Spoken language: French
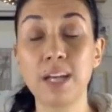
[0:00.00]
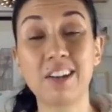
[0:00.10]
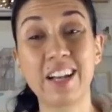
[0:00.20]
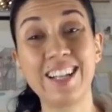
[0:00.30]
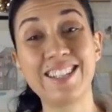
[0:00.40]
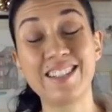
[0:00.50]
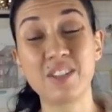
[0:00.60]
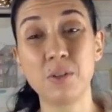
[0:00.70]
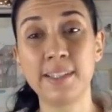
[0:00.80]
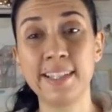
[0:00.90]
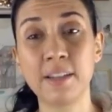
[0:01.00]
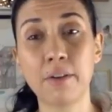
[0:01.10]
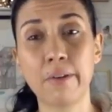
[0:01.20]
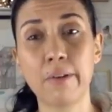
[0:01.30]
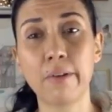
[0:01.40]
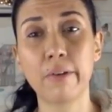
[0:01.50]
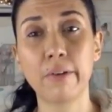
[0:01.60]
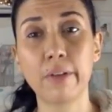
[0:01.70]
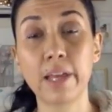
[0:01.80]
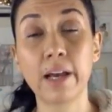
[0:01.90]
Alors, elle a été soldée
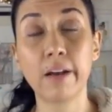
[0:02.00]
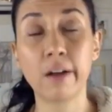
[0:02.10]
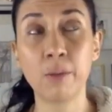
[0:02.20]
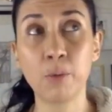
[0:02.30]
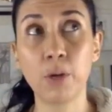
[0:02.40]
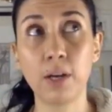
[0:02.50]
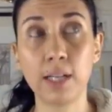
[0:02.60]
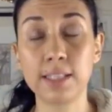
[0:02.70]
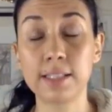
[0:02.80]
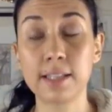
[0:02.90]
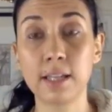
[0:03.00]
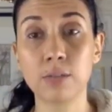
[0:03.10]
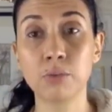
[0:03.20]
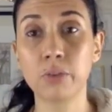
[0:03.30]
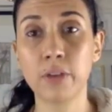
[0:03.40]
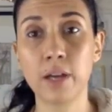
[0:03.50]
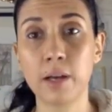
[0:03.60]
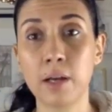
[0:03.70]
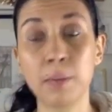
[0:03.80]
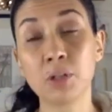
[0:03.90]
euh, il y a un mois à Disney, donc
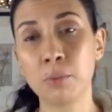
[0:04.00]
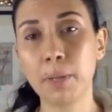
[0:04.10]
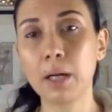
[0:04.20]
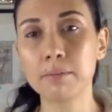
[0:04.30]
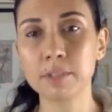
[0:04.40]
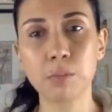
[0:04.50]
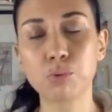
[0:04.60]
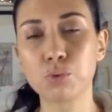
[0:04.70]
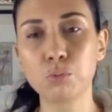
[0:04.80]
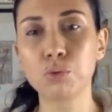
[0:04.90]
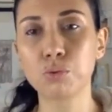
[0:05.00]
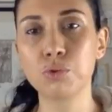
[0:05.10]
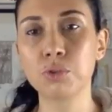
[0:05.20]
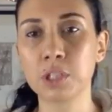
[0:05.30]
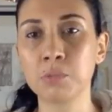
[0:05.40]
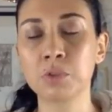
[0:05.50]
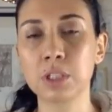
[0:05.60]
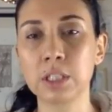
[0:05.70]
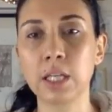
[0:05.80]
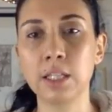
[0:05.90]
ça m'étonne pas. Il y a beaucoup, beaucoup de gens qui m'ont
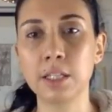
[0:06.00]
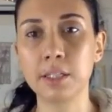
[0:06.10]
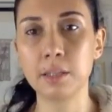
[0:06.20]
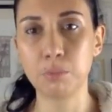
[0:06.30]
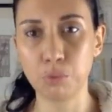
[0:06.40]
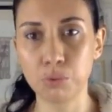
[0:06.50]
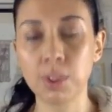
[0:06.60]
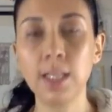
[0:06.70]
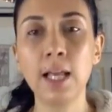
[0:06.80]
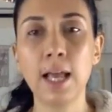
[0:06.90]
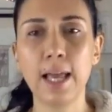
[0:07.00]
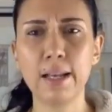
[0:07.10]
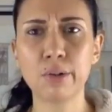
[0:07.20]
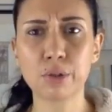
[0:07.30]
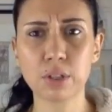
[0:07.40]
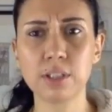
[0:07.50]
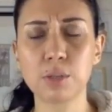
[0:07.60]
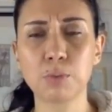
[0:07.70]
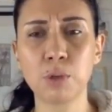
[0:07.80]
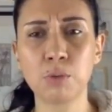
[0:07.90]
dit qu'elle y était plus. Elle est encore
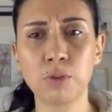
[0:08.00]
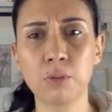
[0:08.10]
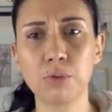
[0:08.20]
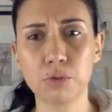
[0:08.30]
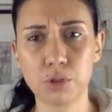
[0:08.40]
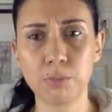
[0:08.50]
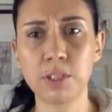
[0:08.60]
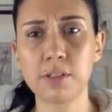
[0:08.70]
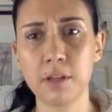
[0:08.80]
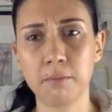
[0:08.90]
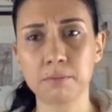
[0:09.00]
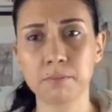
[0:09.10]
dispo, il me semble, sur Shop Disney.